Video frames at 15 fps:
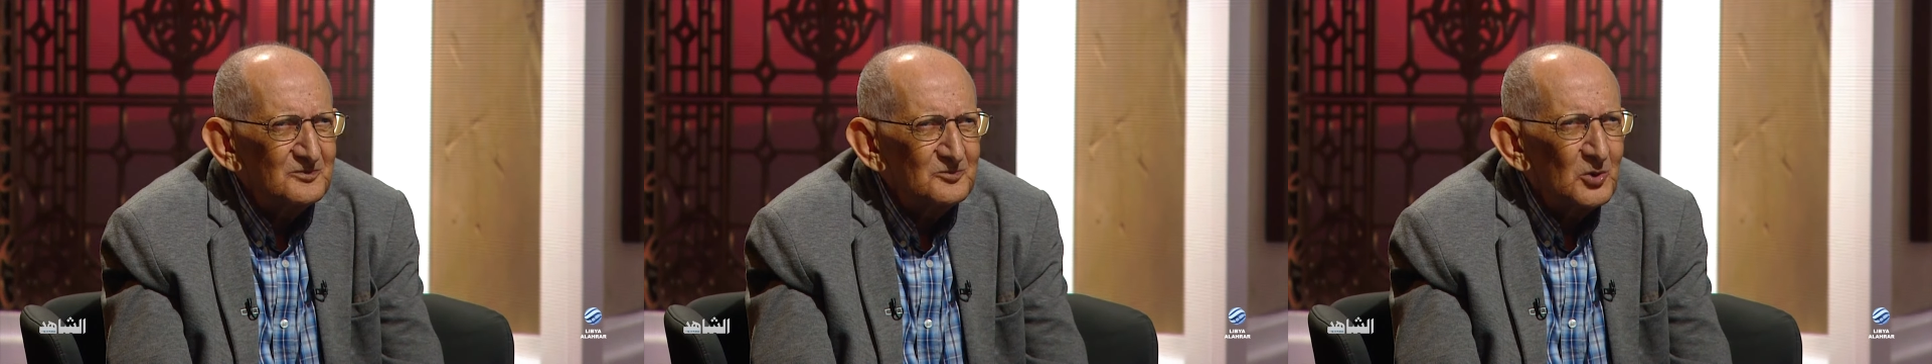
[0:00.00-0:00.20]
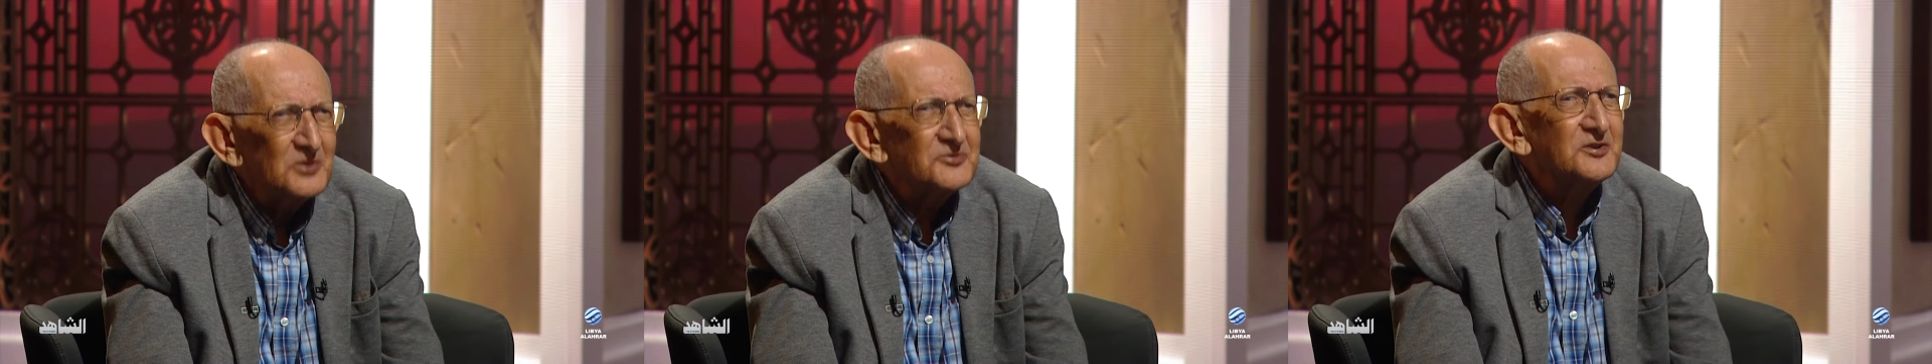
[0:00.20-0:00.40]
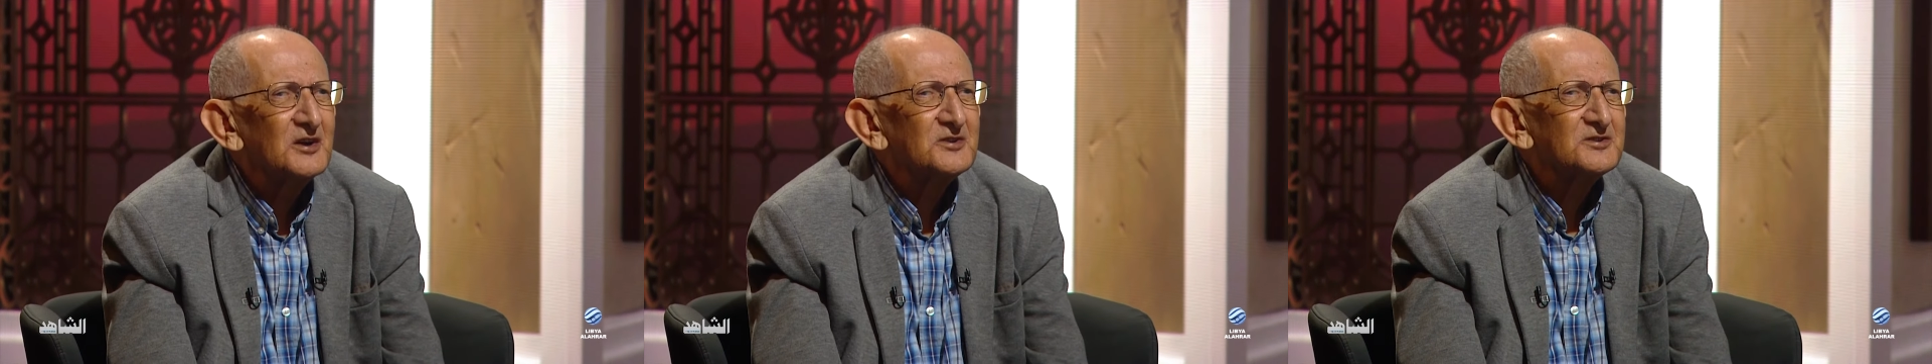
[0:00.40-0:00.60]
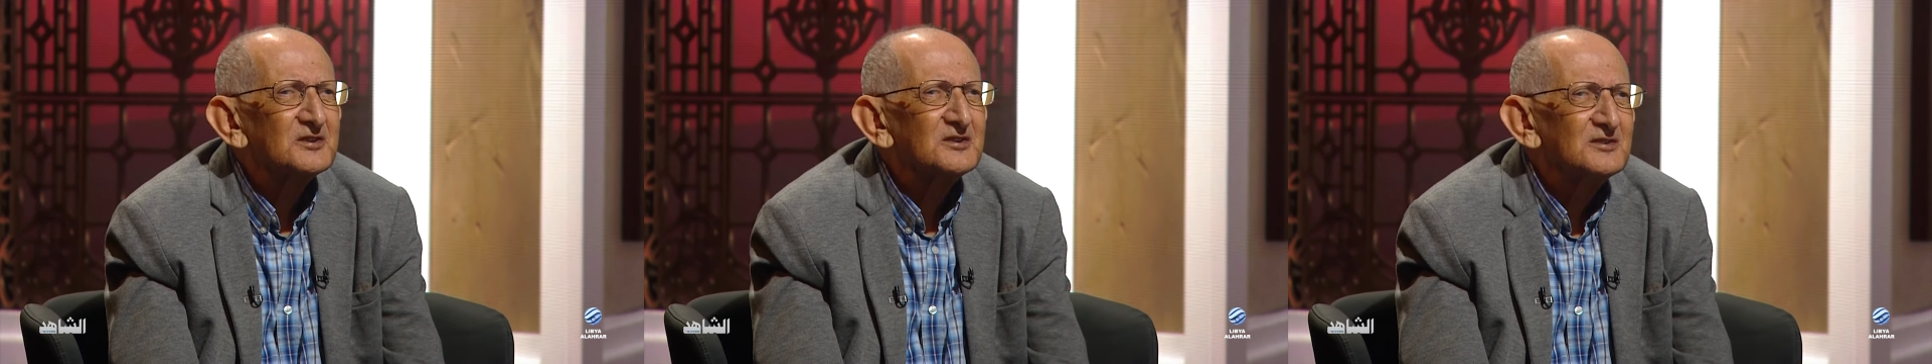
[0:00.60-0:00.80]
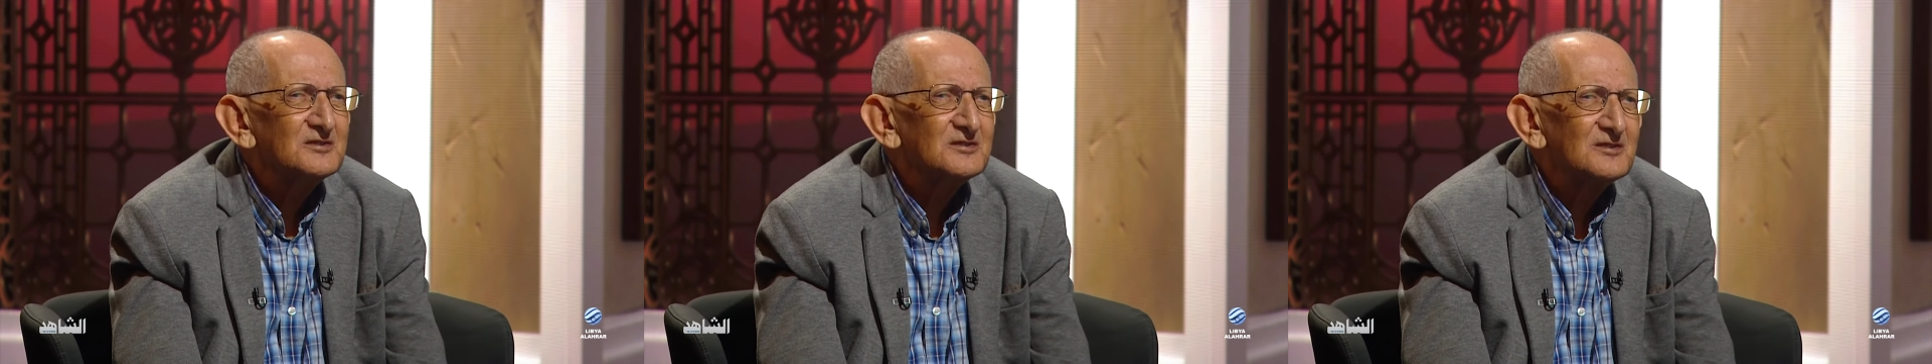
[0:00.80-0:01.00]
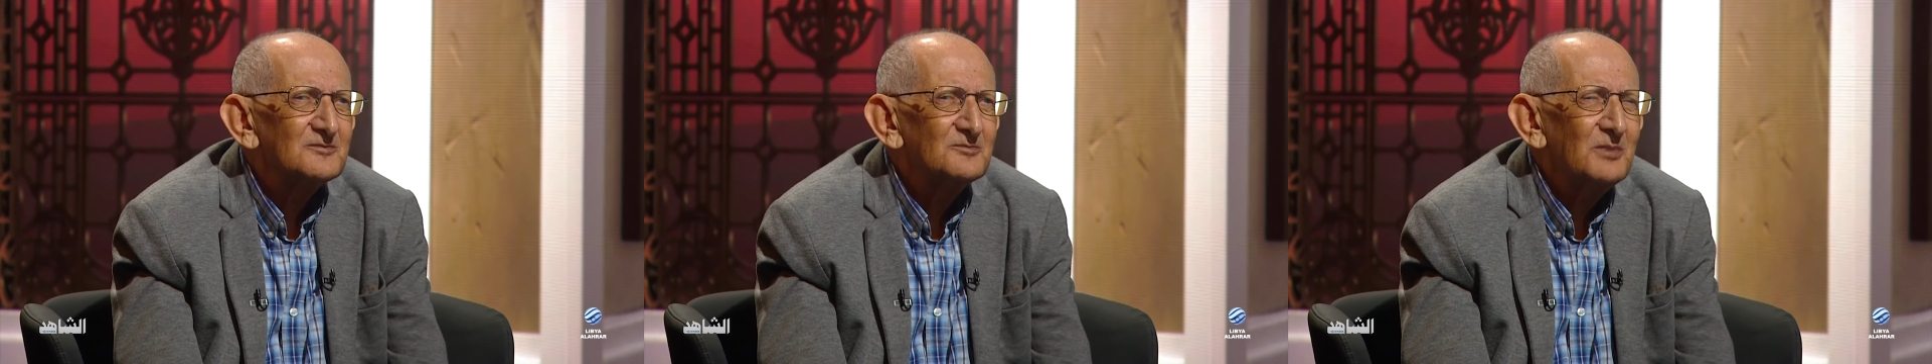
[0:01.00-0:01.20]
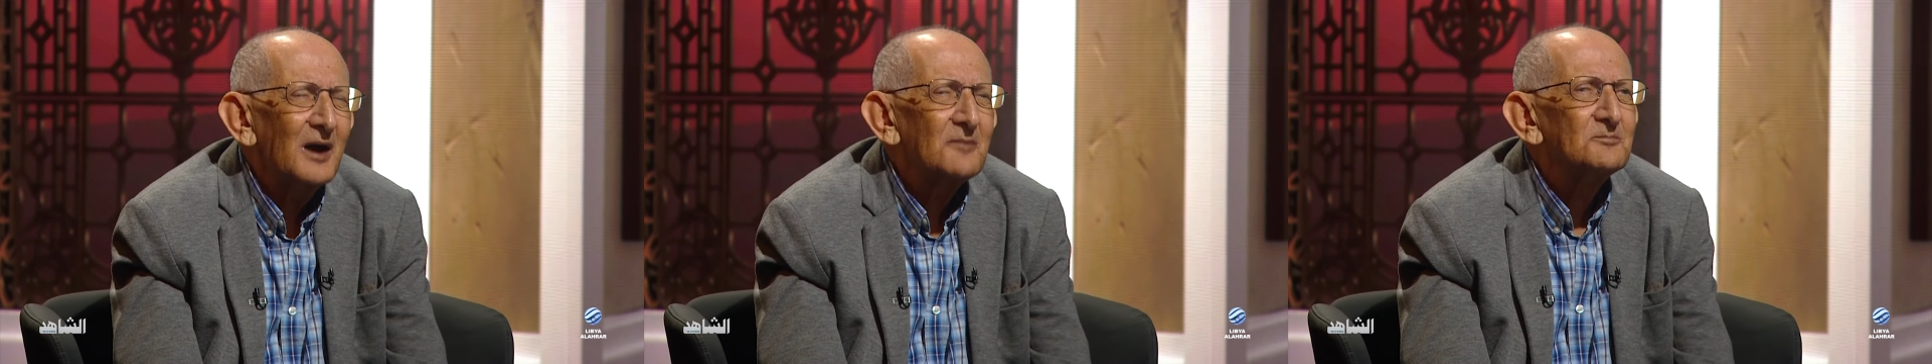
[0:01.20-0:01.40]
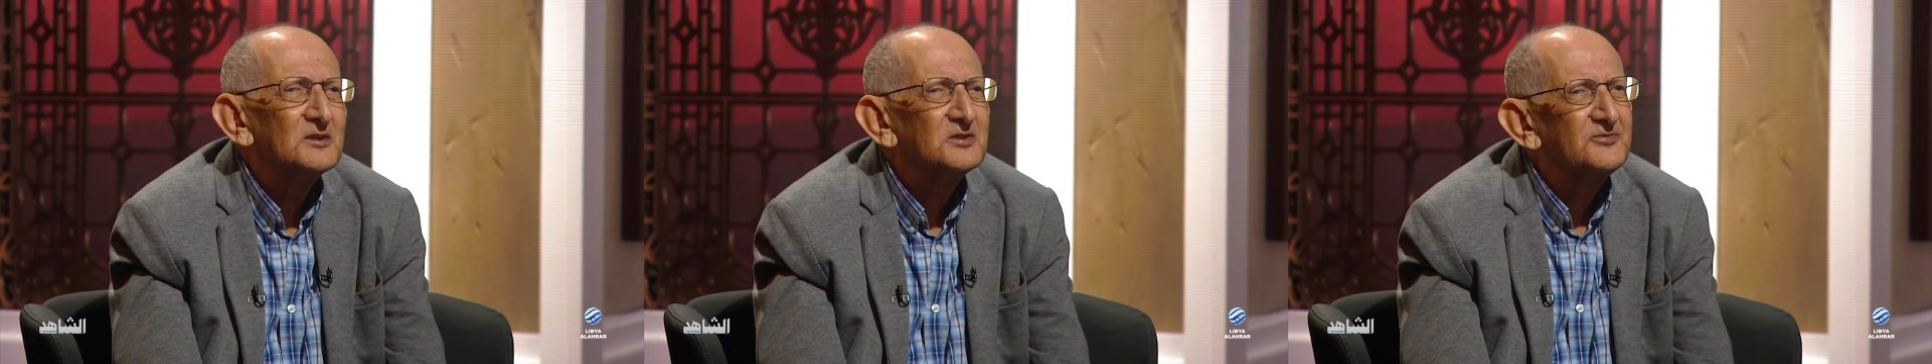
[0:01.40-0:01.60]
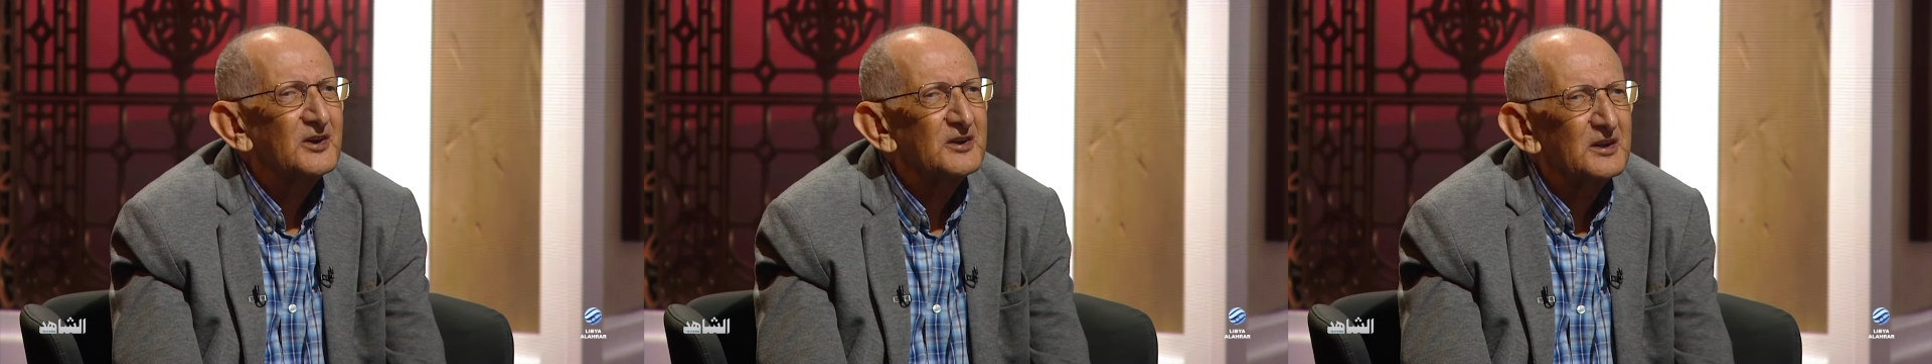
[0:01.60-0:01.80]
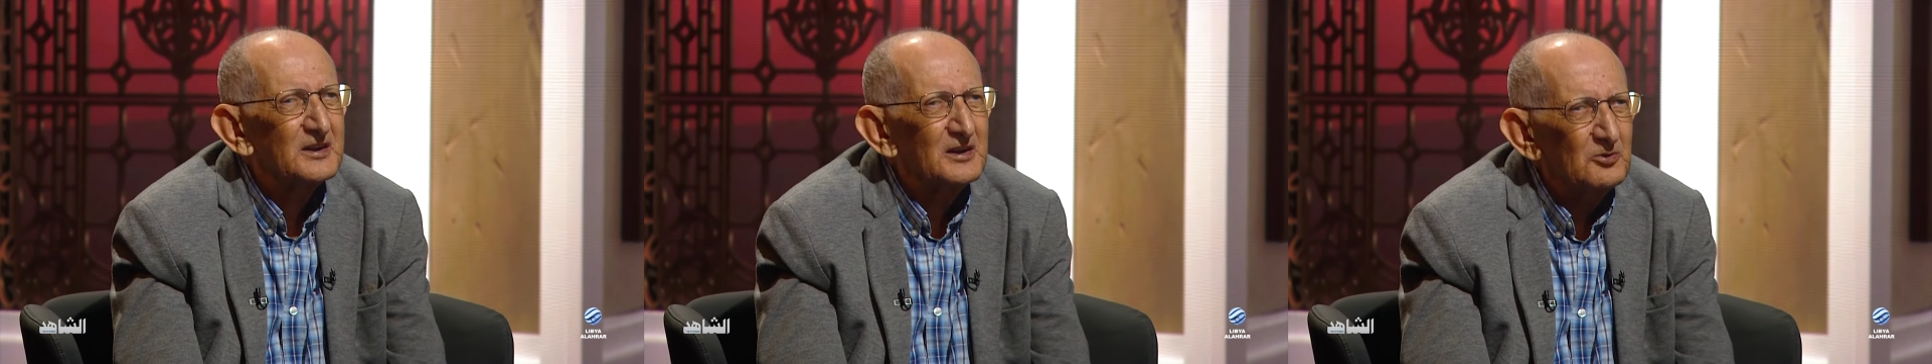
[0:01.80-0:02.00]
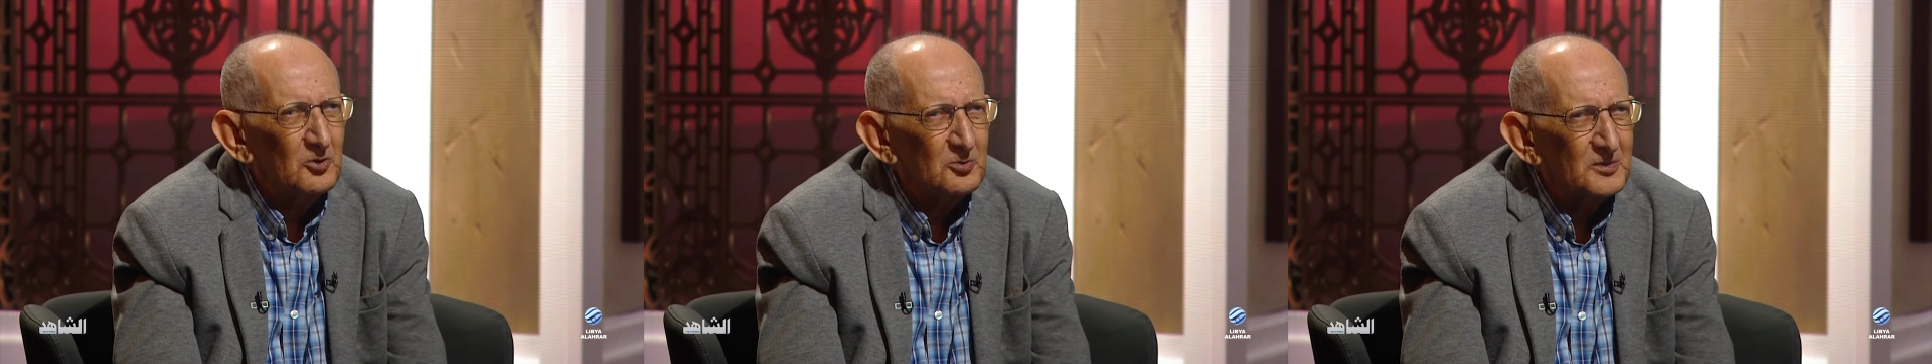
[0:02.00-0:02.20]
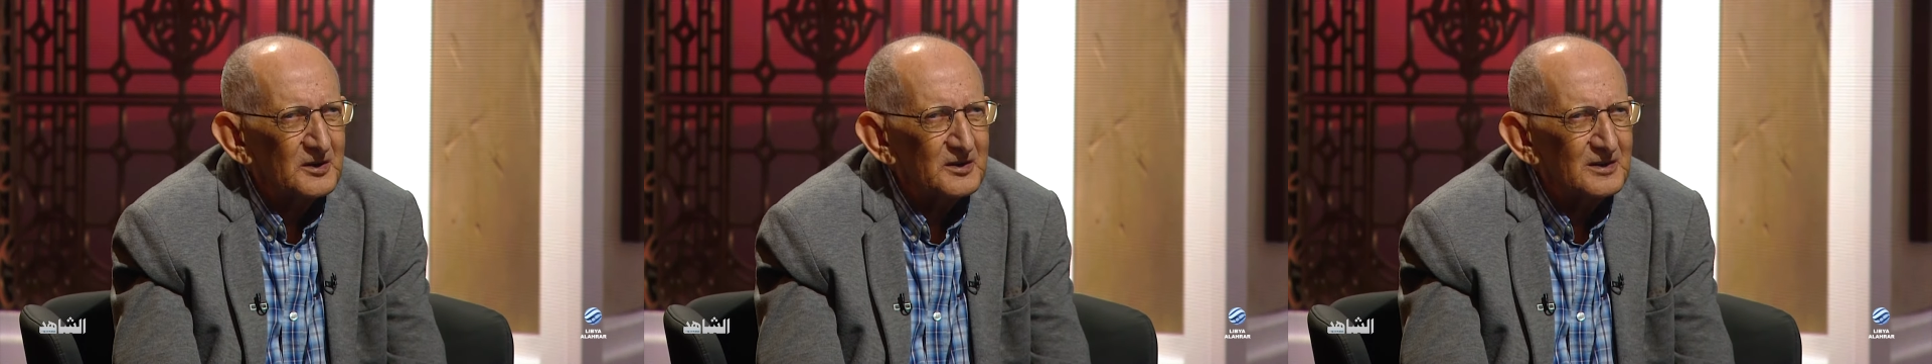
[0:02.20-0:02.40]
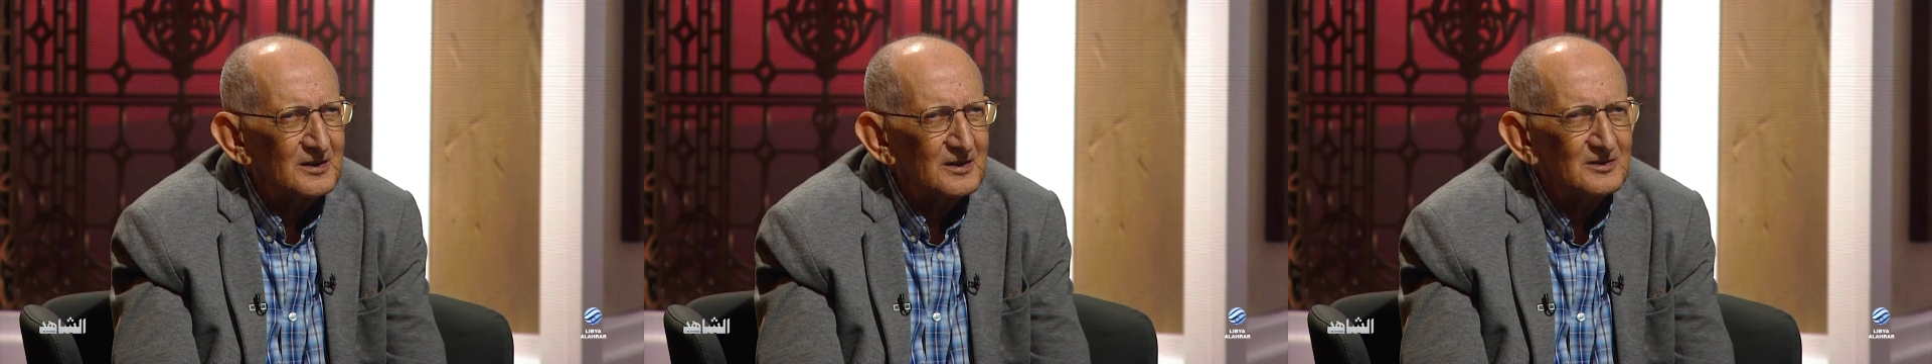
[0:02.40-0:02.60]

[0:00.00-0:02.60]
والتخطيط محمد فخري العمري